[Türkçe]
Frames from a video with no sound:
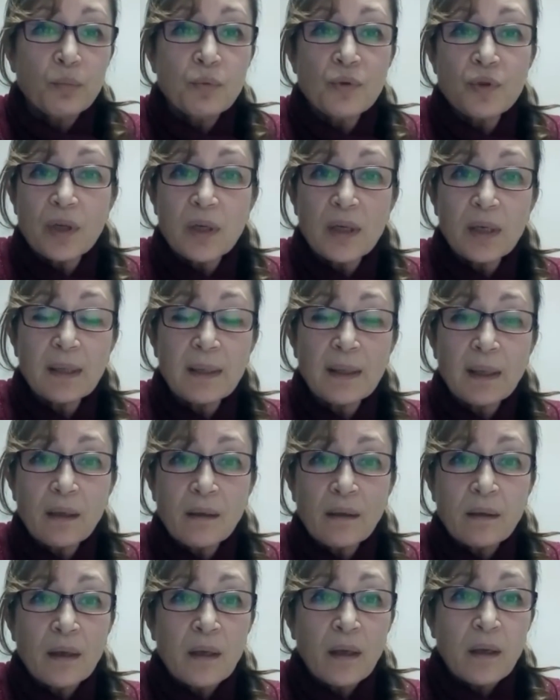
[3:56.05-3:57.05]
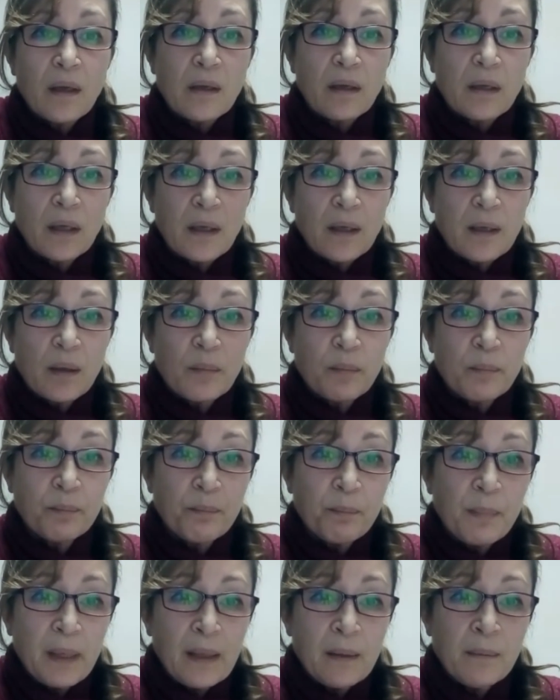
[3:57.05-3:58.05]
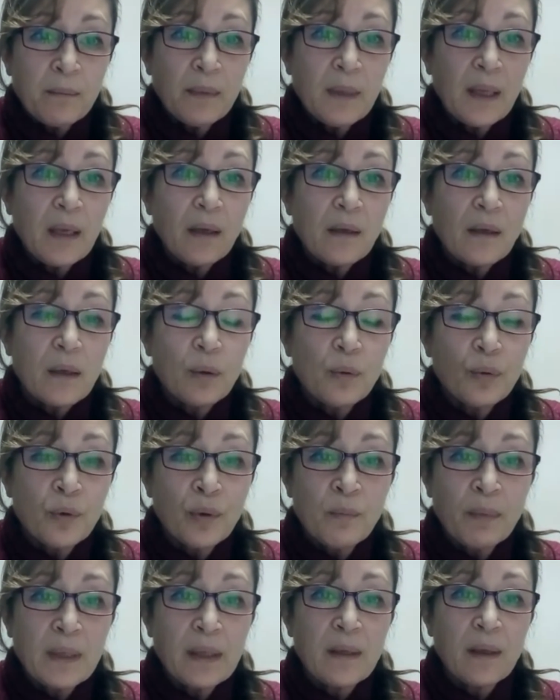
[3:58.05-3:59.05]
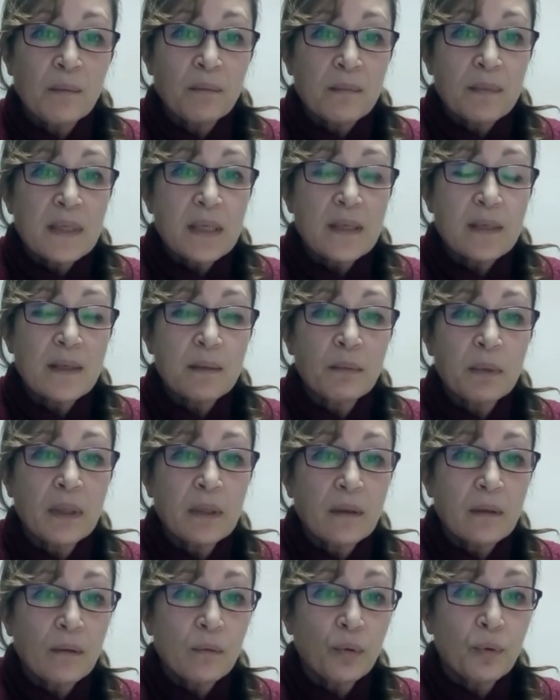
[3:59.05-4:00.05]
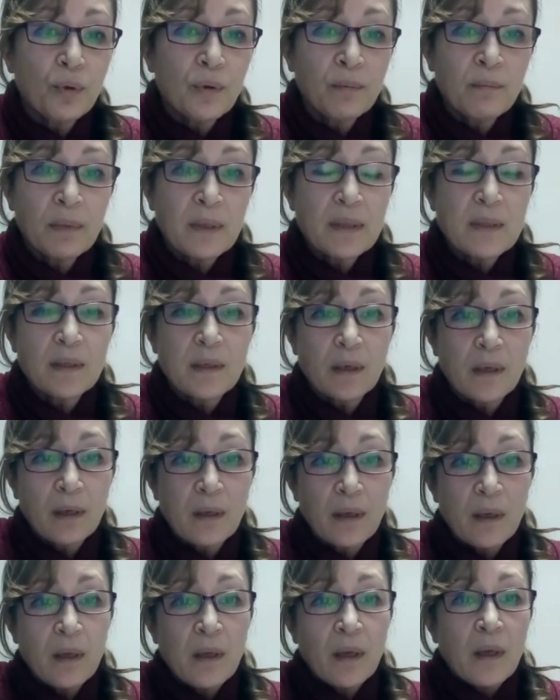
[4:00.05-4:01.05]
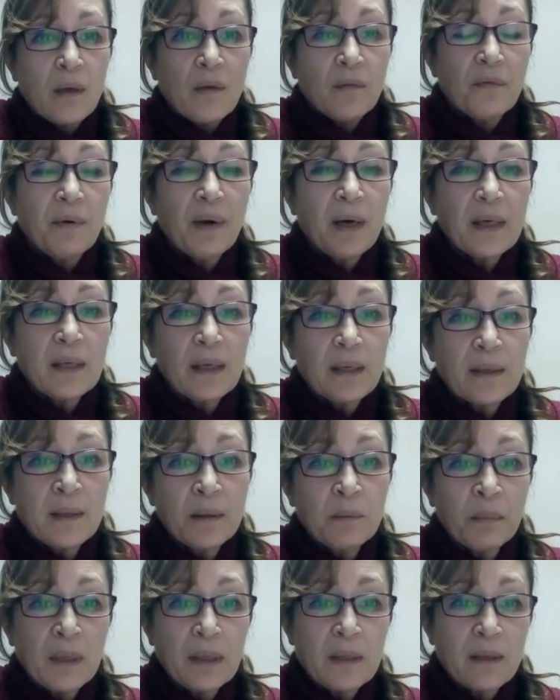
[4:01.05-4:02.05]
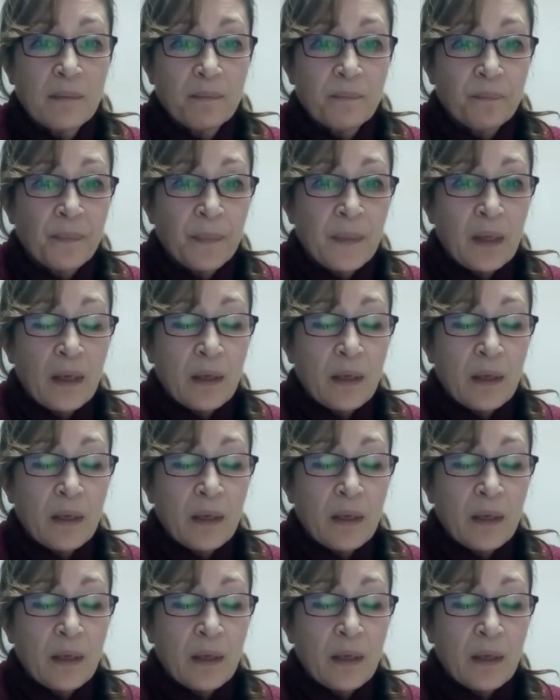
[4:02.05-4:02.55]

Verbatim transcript: Bu şekilde ee, benim de görülmediğim, sesimin duyulmadığı, fark edilmediğim